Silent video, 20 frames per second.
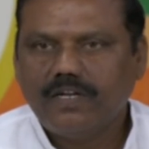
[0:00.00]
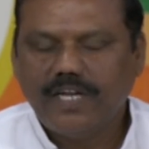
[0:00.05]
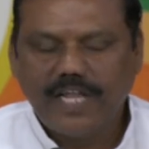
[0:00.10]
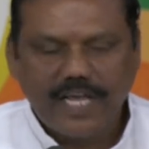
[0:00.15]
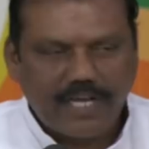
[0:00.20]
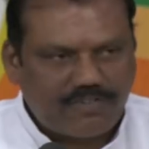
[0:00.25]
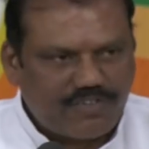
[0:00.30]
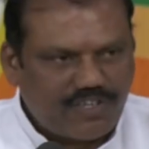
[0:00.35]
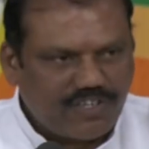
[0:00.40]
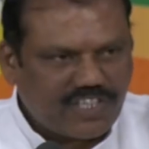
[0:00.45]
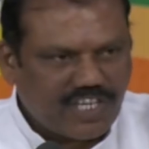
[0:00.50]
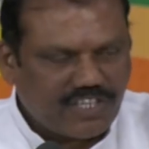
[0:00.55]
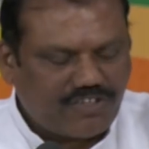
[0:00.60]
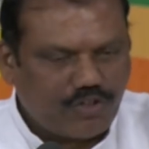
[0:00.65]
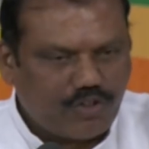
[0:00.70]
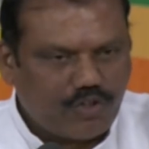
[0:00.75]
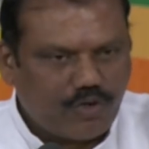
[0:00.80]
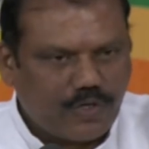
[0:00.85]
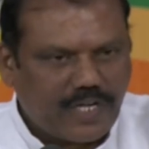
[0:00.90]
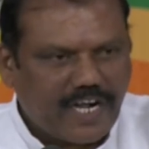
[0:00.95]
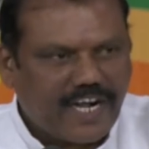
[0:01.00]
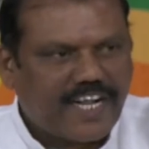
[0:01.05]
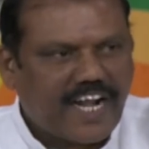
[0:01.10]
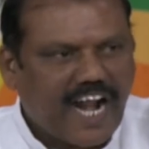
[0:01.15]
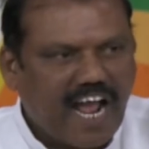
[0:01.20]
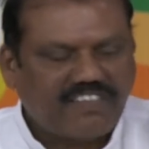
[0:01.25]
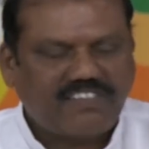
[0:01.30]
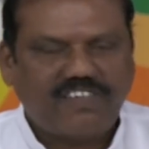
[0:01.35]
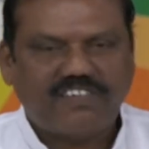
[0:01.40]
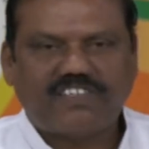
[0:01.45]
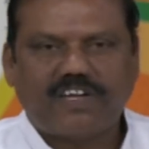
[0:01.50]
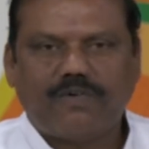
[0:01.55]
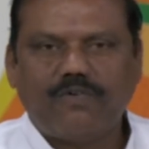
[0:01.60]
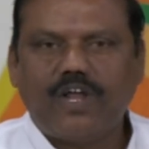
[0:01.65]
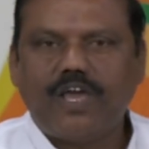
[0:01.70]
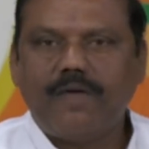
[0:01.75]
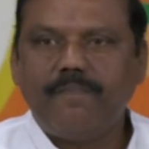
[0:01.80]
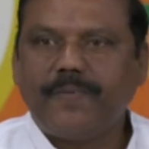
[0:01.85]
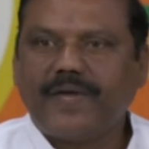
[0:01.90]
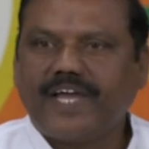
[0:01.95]
నీకు చిత్తశుద్ధి ఉంటే డ్రా
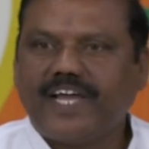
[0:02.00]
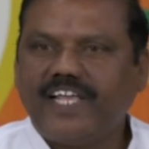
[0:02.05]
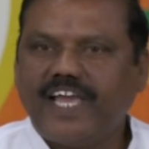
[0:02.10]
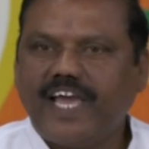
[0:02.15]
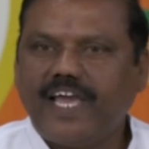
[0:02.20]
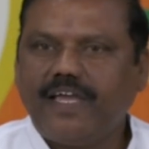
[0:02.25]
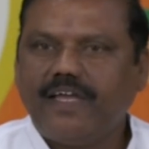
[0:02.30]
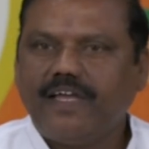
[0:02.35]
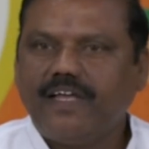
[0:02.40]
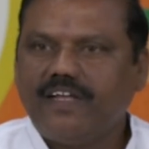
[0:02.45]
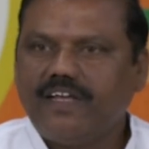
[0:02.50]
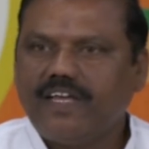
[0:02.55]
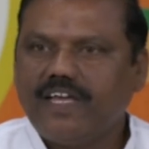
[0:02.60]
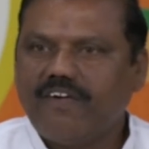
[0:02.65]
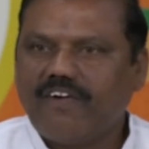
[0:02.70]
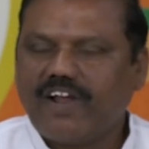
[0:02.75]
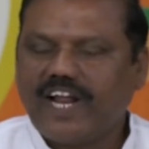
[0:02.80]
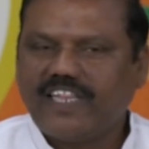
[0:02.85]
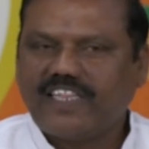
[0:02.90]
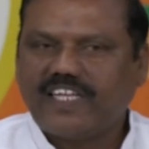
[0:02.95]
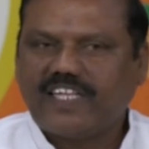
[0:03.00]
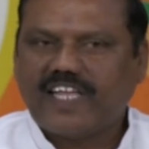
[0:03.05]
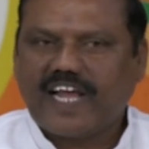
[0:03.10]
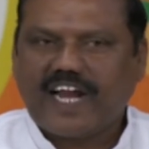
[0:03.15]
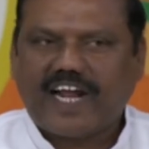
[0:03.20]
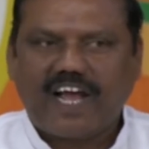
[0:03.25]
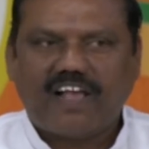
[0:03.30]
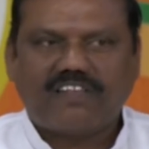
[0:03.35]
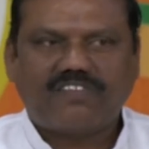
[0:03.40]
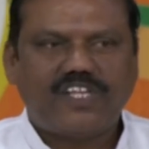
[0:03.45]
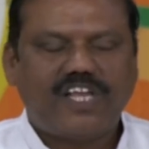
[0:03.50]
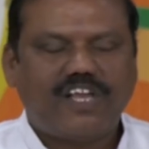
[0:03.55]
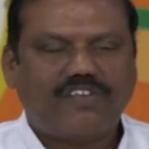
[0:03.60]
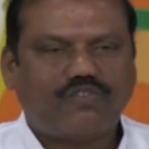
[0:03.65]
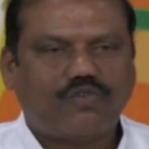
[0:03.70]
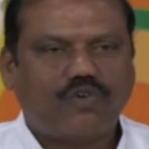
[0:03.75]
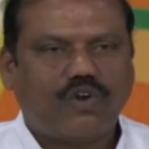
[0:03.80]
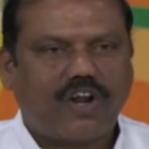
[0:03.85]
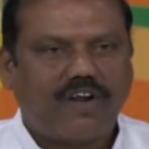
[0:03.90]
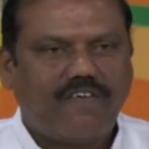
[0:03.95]
సిస్టంలో ఎంపిక చేయి ఎవరైతే దరఖాస్తు
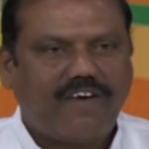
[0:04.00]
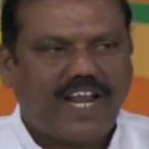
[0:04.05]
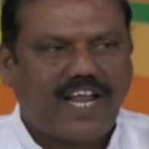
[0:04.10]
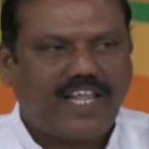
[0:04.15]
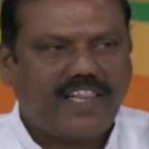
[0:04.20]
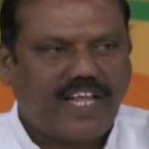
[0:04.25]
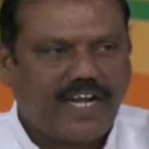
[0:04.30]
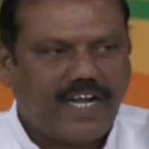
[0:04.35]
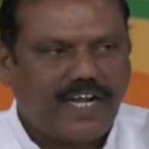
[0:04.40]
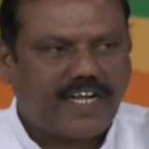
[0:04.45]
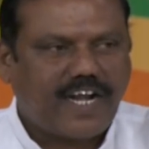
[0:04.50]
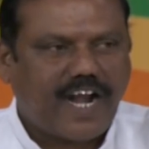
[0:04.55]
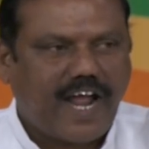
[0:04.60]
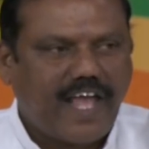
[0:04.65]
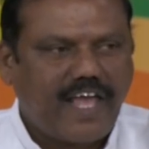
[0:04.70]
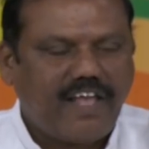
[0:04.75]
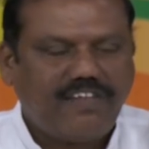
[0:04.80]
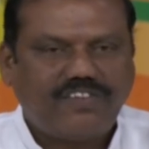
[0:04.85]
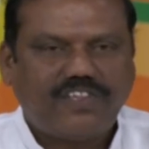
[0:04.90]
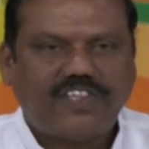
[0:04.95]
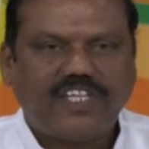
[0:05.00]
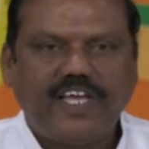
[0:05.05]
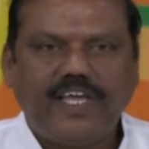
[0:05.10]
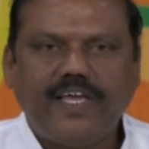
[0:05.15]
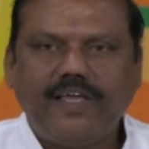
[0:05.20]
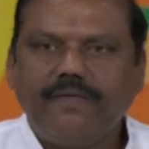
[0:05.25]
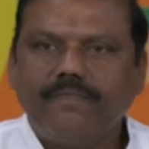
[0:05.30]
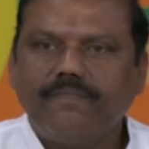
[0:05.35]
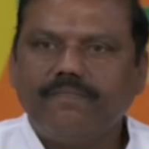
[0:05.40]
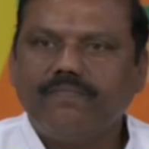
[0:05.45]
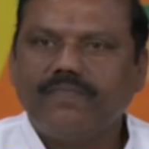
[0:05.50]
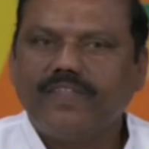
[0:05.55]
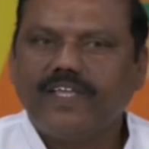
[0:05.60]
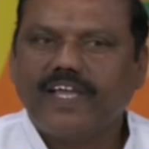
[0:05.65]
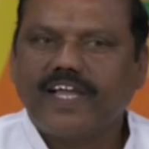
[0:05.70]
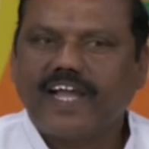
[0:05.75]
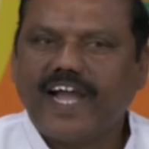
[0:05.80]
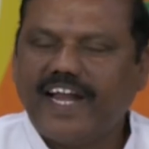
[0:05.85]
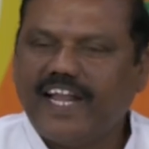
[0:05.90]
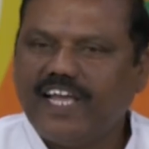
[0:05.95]
చేసుకున్నారో వాళ్ళందరినీ డ్రా చేసి
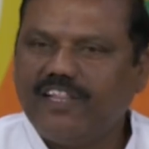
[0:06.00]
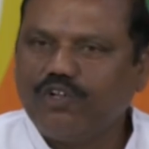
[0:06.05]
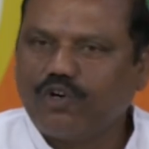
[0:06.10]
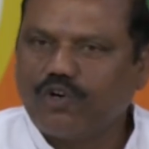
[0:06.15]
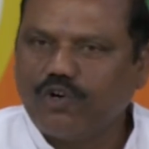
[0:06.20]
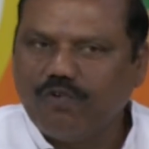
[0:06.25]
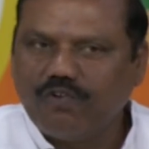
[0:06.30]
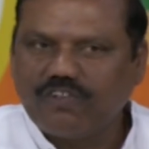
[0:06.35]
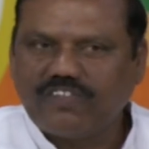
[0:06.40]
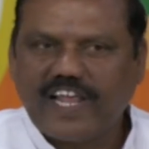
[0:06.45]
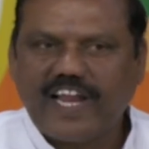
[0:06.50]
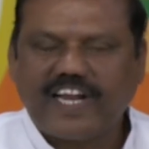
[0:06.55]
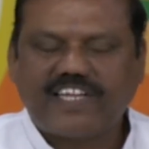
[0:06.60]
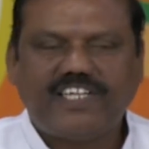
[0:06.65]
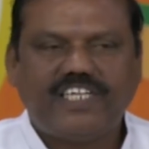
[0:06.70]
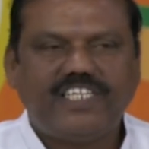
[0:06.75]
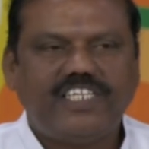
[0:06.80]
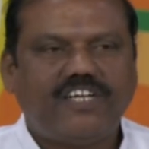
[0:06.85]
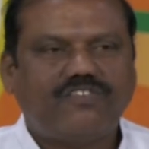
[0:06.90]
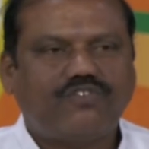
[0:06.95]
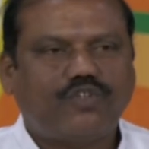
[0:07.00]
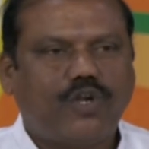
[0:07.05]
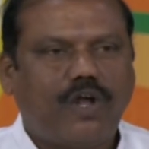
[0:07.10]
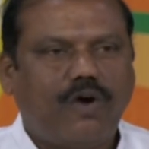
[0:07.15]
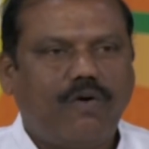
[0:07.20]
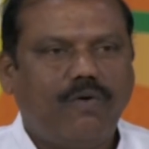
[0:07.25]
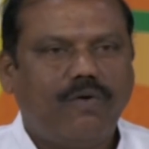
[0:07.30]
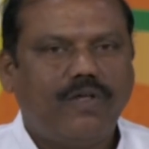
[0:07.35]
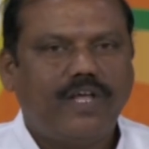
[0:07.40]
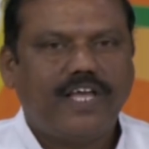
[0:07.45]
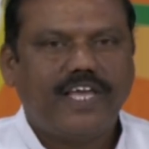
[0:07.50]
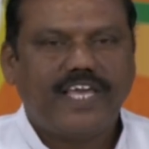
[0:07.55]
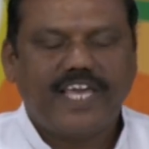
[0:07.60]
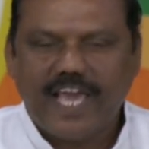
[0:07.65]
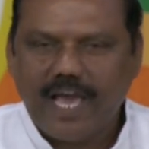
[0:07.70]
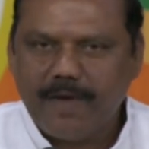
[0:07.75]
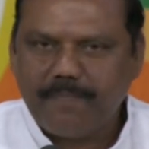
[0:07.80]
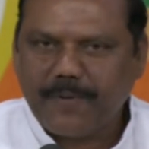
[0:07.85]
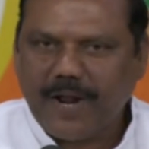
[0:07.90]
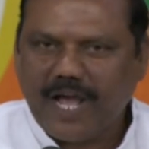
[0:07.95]
కానీ ఎందుకు నువ్వు సెలెక్షన్ చేస్తున్నావు
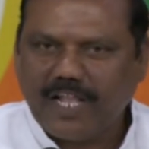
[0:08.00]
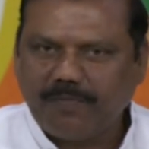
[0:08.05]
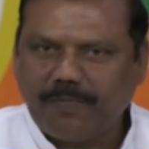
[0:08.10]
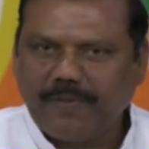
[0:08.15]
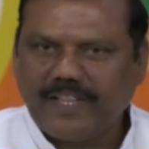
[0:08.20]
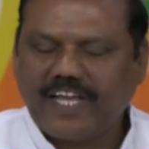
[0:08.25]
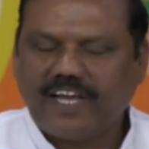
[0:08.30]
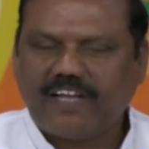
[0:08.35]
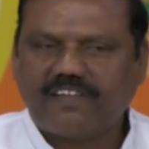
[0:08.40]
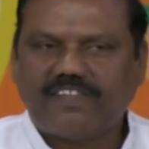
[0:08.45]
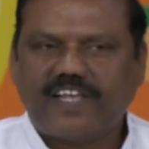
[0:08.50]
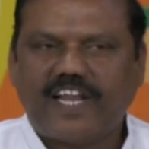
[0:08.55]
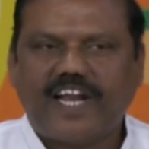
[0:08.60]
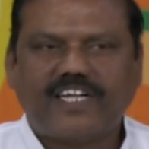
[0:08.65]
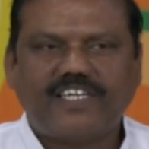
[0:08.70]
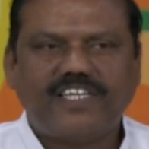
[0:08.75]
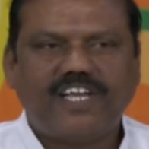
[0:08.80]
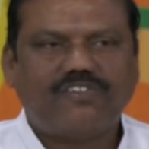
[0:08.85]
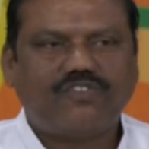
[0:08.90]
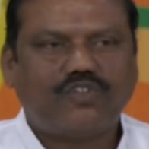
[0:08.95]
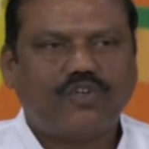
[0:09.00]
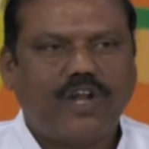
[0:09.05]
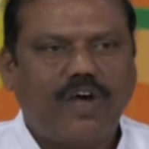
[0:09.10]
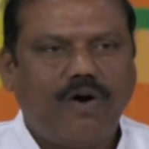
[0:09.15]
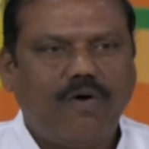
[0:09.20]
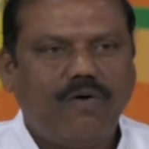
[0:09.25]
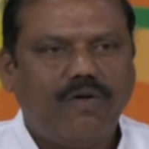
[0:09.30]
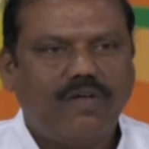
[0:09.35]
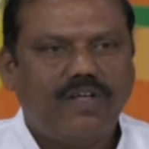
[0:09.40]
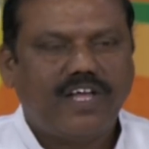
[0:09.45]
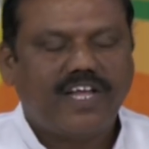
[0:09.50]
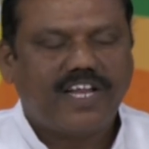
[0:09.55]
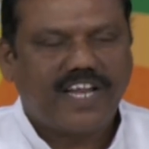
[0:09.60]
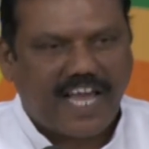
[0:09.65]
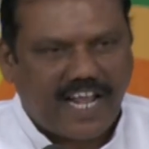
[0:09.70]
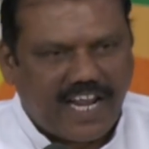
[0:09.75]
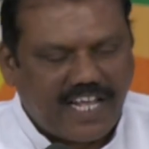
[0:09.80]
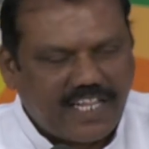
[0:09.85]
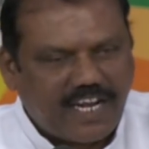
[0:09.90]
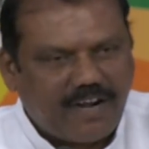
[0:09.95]
ఏ ప్రాతిపదిక సెలెక్ట్ చేస్తున్నావు
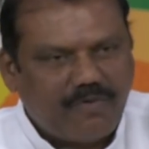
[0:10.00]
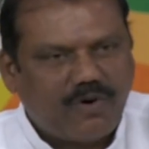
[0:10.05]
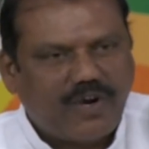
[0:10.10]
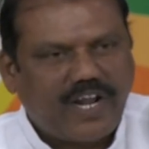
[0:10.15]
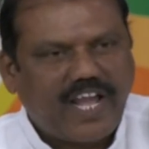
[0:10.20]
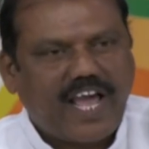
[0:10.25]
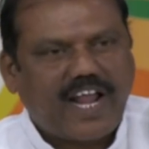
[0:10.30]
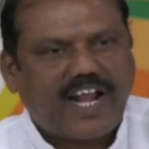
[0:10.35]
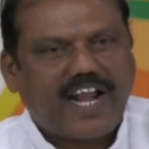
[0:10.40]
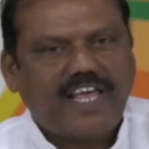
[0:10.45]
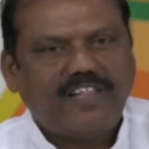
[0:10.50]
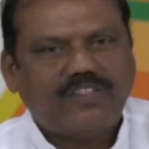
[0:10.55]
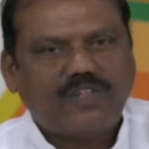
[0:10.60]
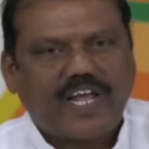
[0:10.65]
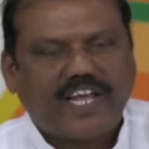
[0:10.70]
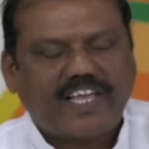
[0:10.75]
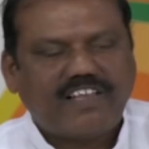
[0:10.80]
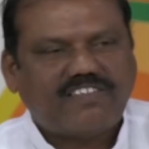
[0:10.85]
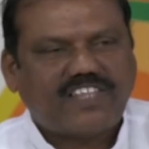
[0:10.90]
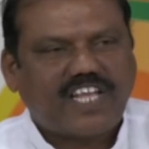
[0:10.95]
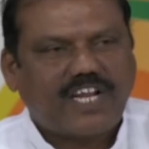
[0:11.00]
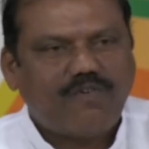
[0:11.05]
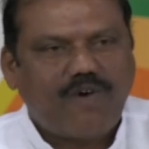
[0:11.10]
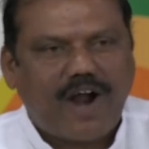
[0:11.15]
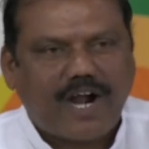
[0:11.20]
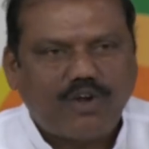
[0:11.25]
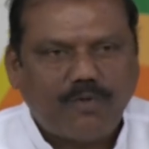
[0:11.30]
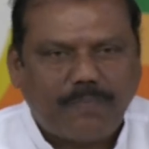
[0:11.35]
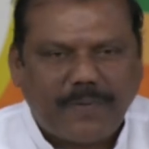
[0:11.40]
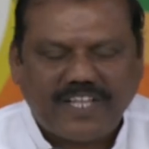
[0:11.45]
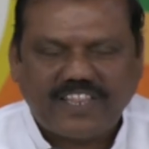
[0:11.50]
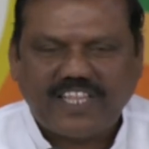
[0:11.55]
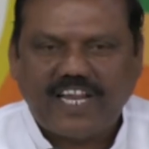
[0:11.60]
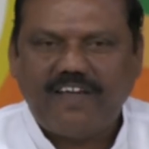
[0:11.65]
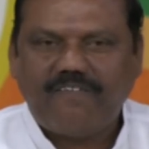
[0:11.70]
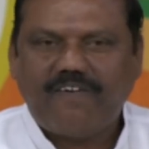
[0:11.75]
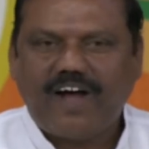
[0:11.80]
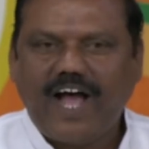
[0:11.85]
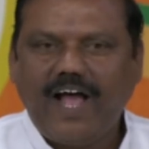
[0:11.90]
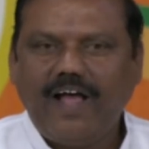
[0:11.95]
నరేంద్ర మోడీ గారు రైతులకు ఇస్తే నువ్వు
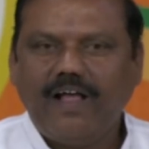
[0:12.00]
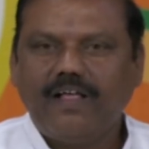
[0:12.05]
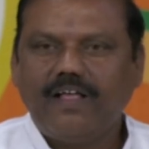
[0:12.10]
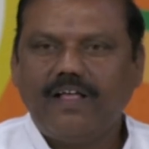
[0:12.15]
అడ్డుపడతలేవా